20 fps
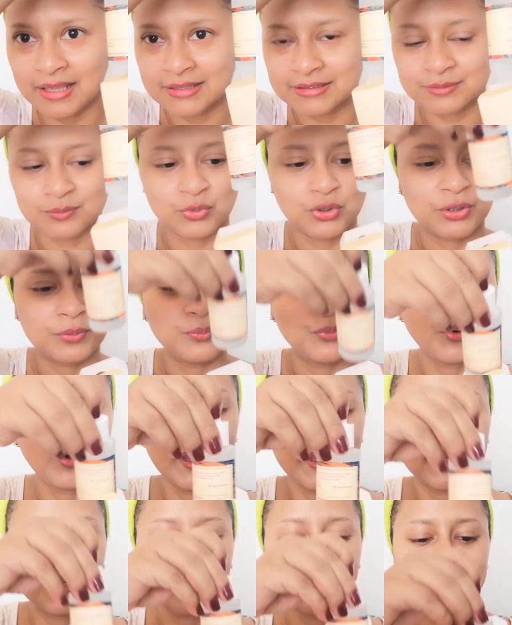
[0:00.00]
es muy
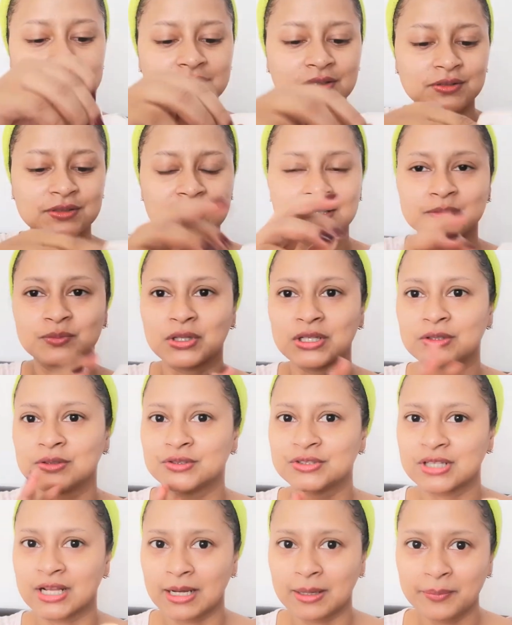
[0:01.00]
buena, entonces
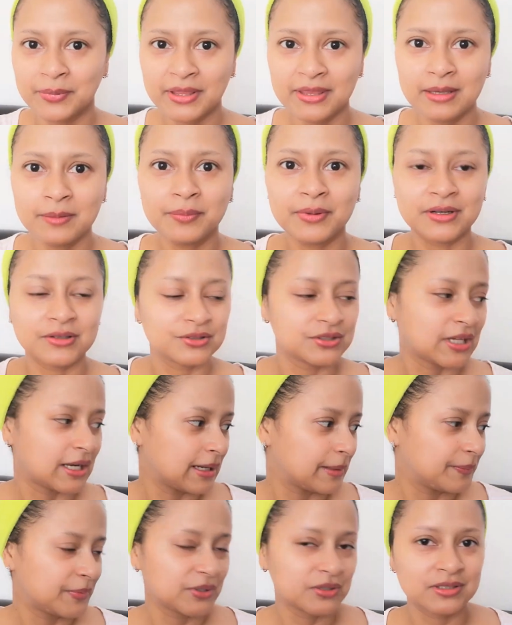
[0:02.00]
bueno, ya la pedí, pero
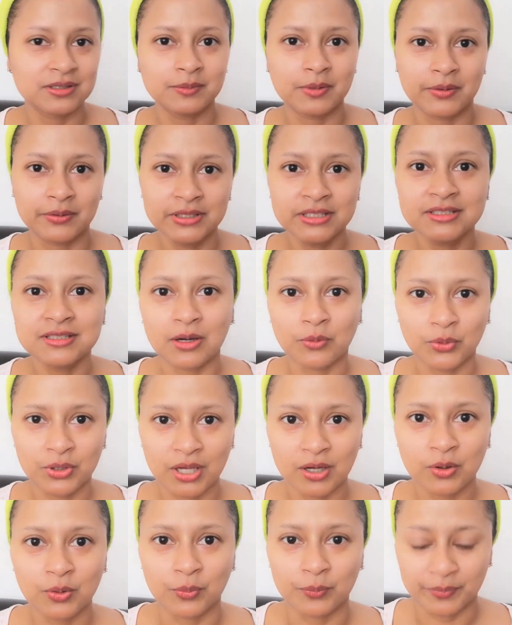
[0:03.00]
ya la próxima vez ya
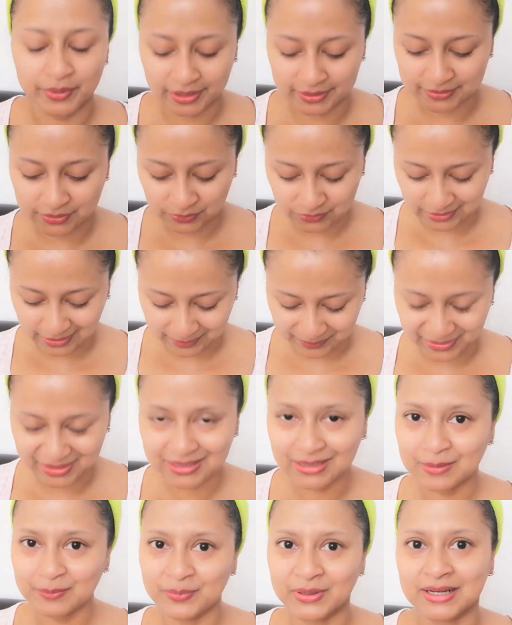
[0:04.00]
voy a comprar de otra
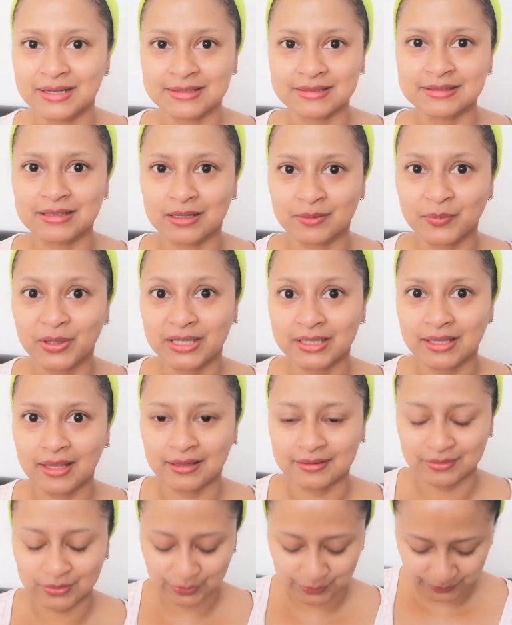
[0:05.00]
marca para estar
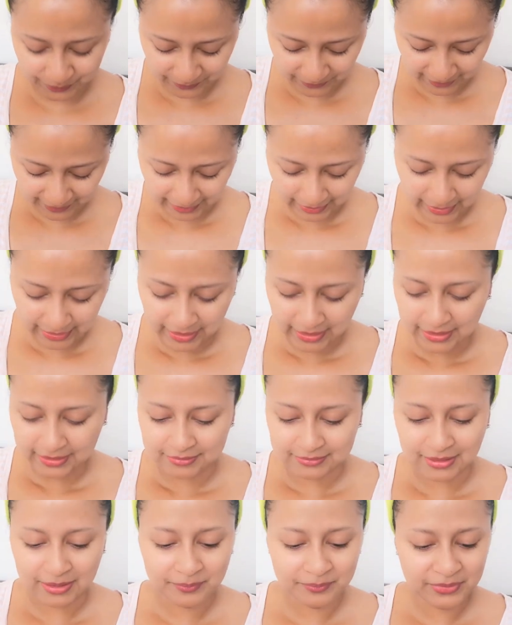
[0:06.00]
variando.
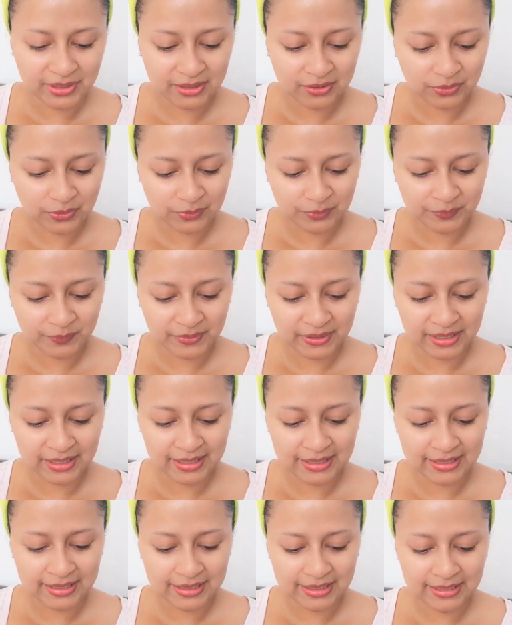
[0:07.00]
También
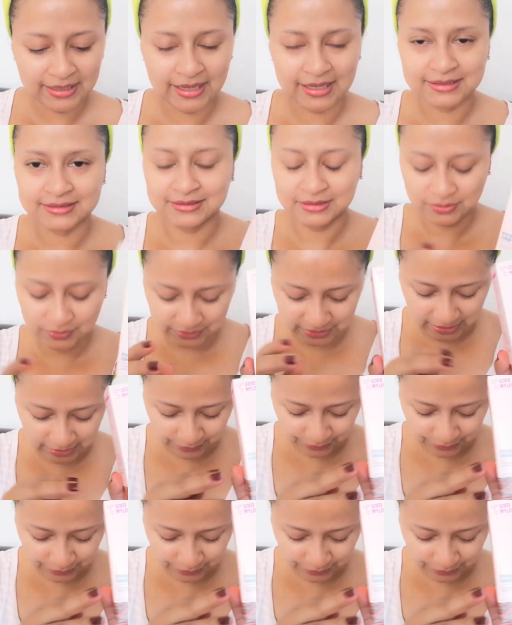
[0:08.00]
compré el ácido